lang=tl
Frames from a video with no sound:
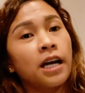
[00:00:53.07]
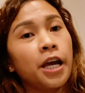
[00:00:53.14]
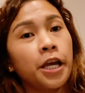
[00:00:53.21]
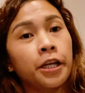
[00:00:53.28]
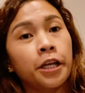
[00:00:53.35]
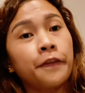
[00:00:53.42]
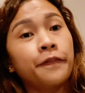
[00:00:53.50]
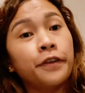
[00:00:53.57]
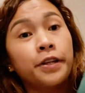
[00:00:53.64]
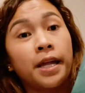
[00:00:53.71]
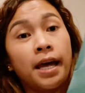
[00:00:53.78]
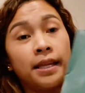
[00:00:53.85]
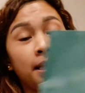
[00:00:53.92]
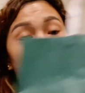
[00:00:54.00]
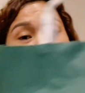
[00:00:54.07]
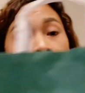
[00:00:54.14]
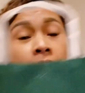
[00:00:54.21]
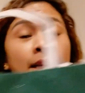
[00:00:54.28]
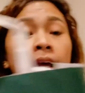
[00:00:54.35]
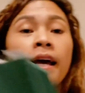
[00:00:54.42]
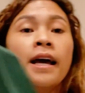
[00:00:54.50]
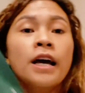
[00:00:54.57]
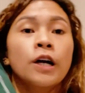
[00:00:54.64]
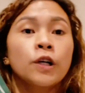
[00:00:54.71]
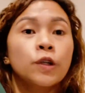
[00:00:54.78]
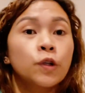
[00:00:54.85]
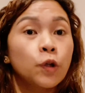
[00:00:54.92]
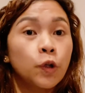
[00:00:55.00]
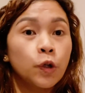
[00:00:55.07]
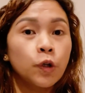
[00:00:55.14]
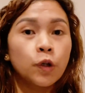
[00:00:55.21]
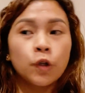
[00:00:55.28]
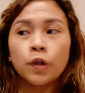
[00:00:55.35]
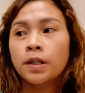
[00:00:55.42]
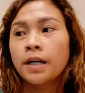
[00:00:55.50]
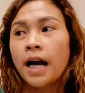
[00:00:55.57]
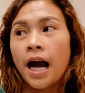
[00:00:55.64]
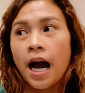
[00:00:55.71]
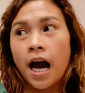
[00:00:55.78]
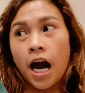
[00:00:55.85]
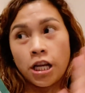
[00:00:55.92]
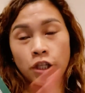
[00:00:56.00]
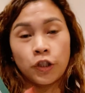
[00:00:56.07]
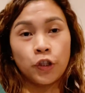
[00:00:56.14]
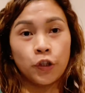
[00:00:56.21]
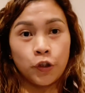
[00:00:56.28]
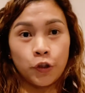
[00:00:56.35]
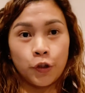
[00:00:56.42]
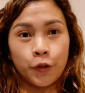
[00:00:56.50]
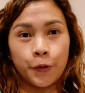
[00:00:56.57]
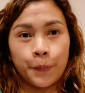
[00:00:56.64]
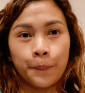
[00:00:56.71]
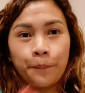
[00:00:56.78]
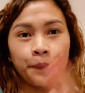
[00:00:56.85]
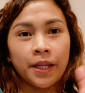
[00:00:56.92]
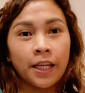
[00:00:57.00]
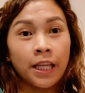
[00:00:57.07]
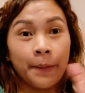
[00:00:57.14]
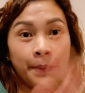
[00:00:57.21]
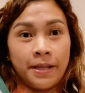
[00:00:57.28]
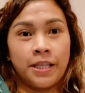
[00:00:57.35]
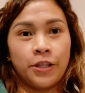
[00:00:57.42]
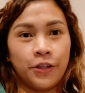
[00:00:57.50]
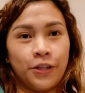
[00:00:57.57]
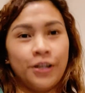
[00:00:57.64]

uh, i-review natin kung ano yung laman nito.